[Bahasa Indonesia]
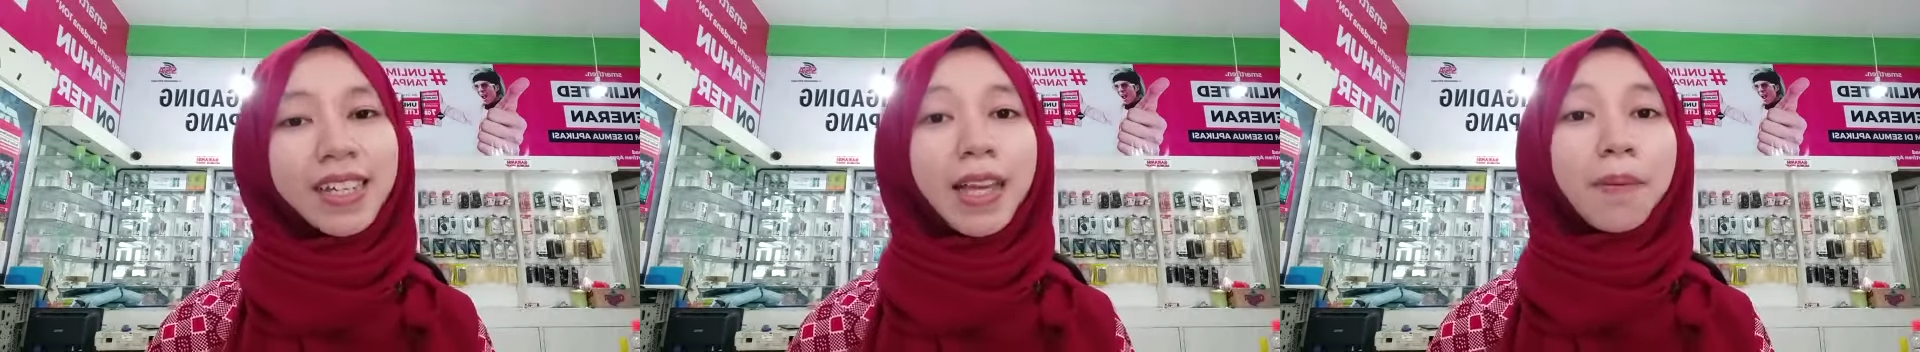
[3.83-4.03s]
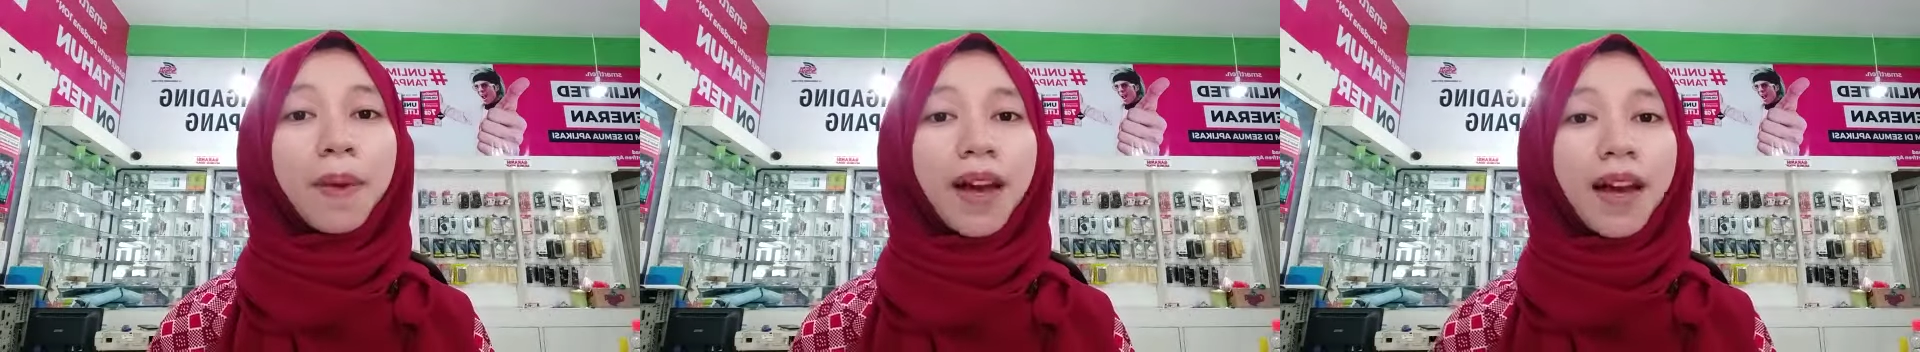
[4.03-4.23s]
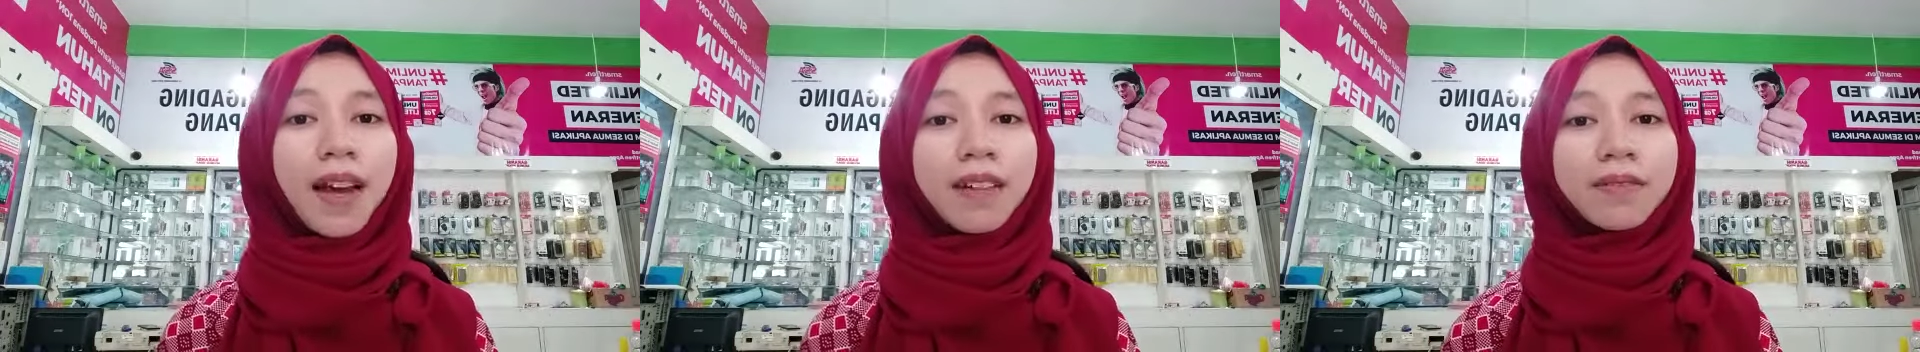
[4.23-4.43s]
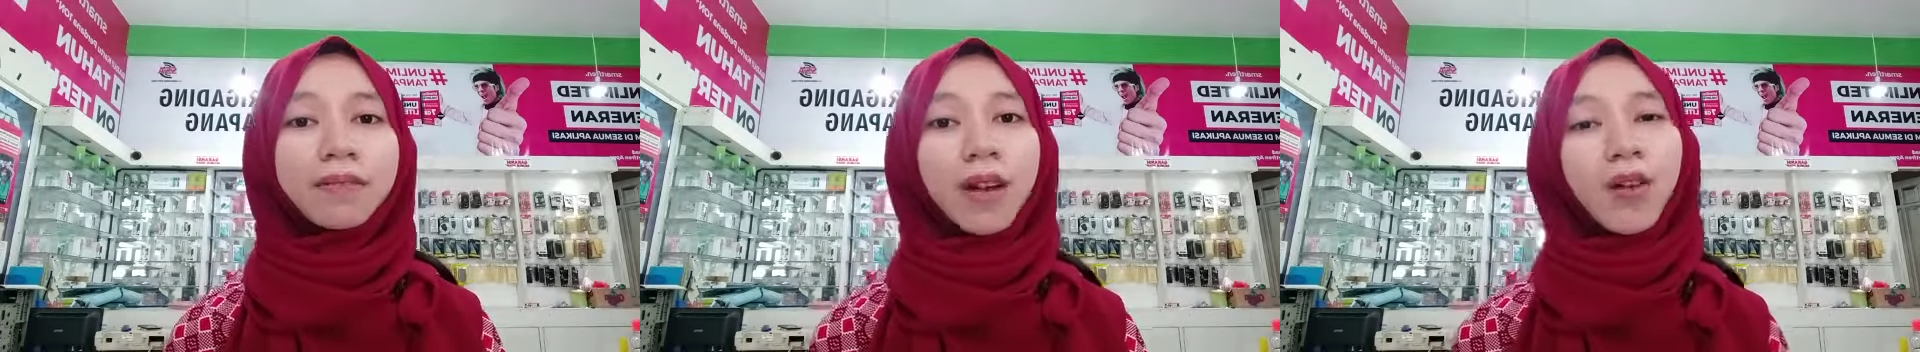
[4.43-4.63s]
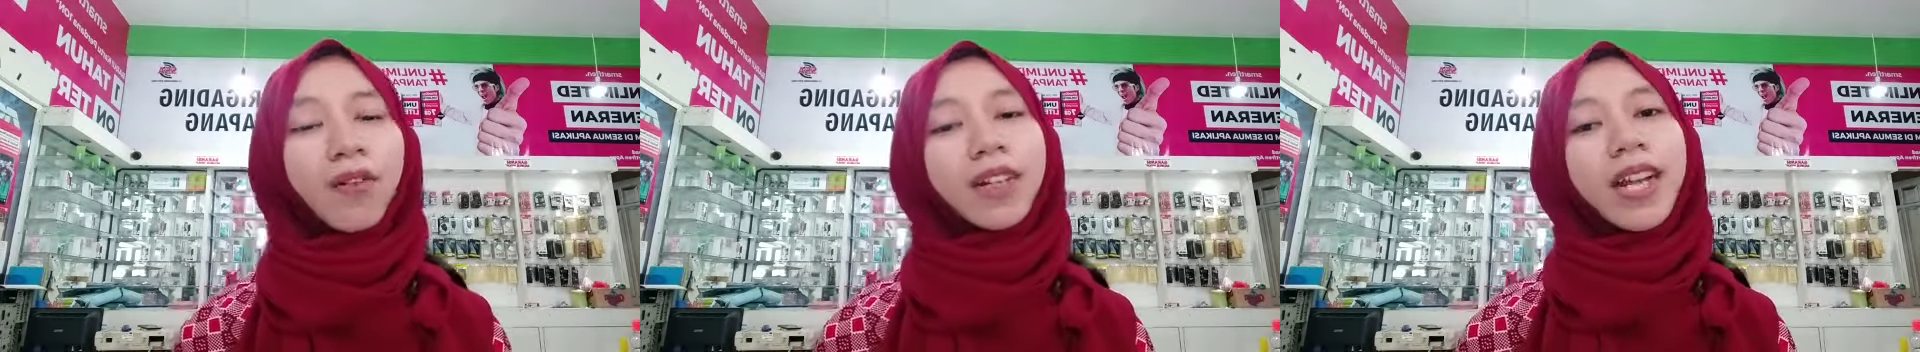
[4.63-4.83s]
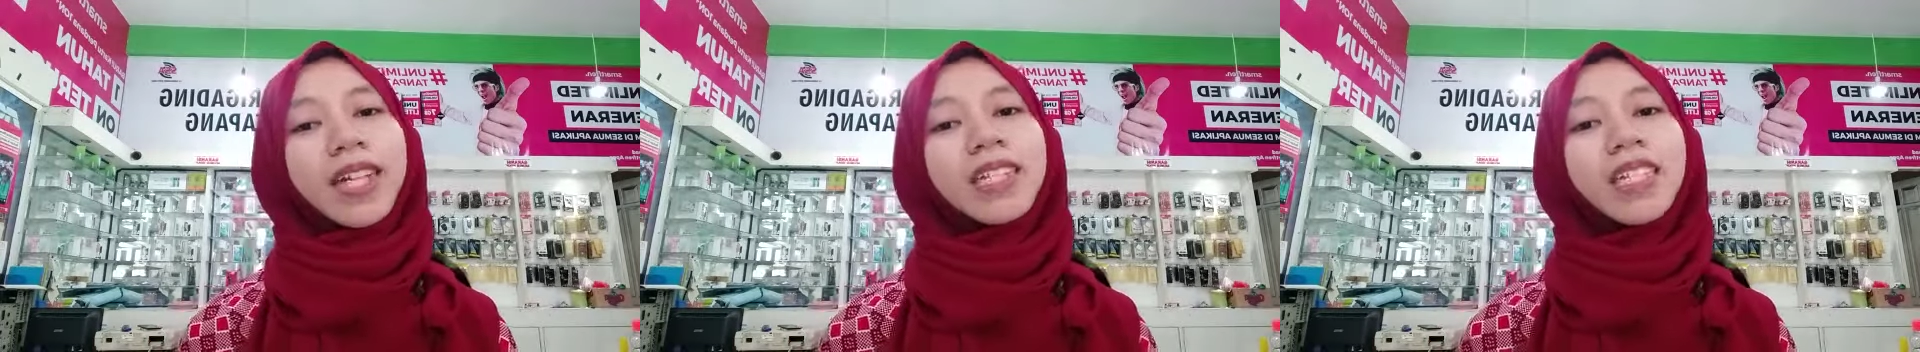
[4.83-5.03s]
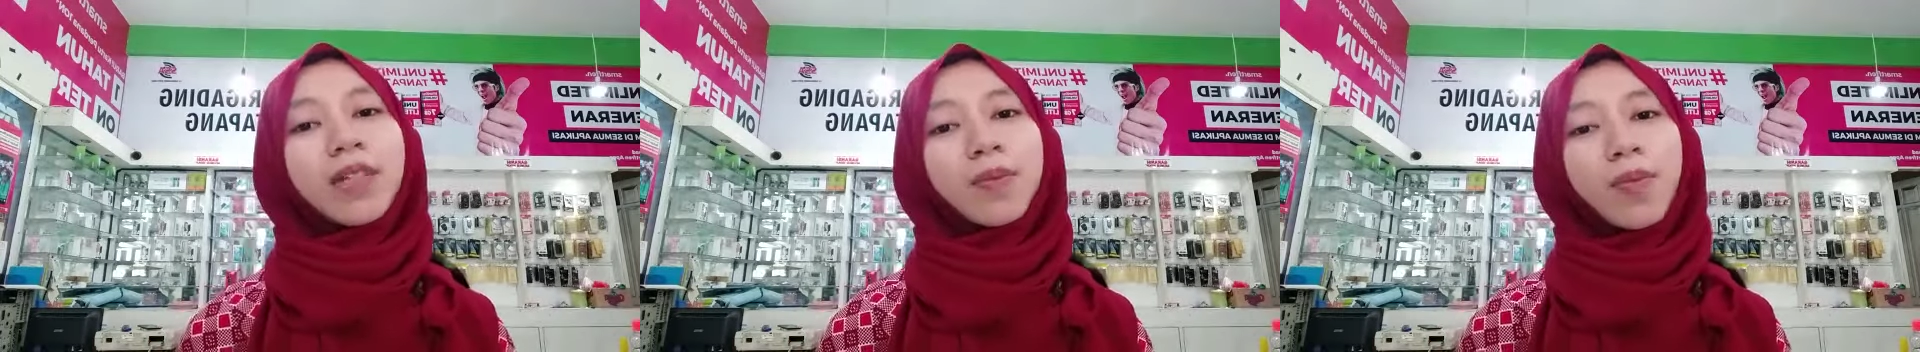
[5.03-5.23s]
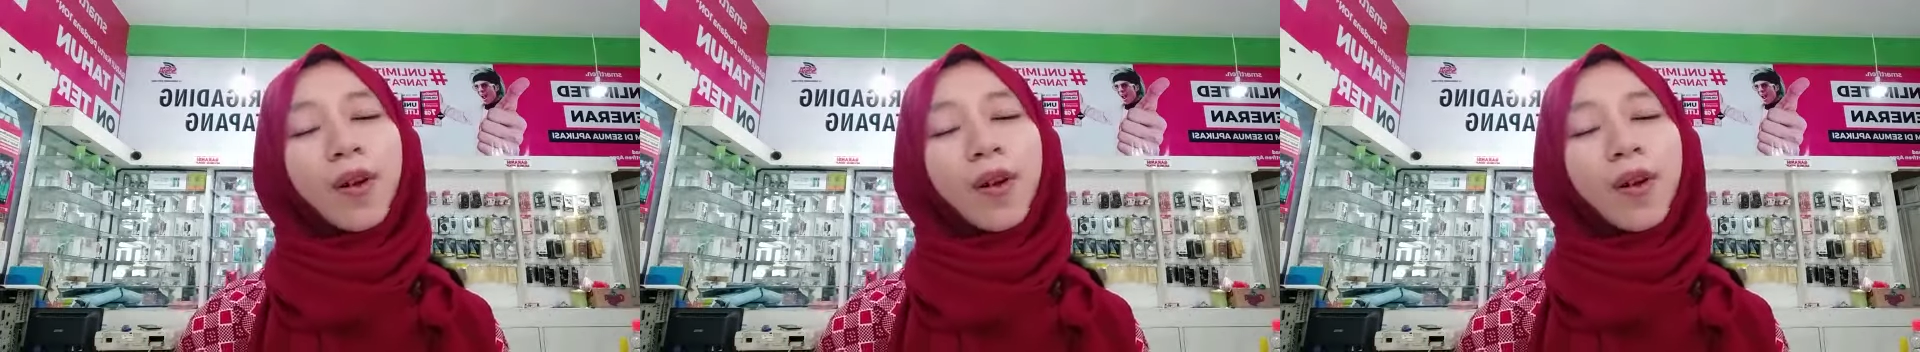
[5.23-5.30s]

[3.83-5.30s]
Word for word: Ketapang Mau ini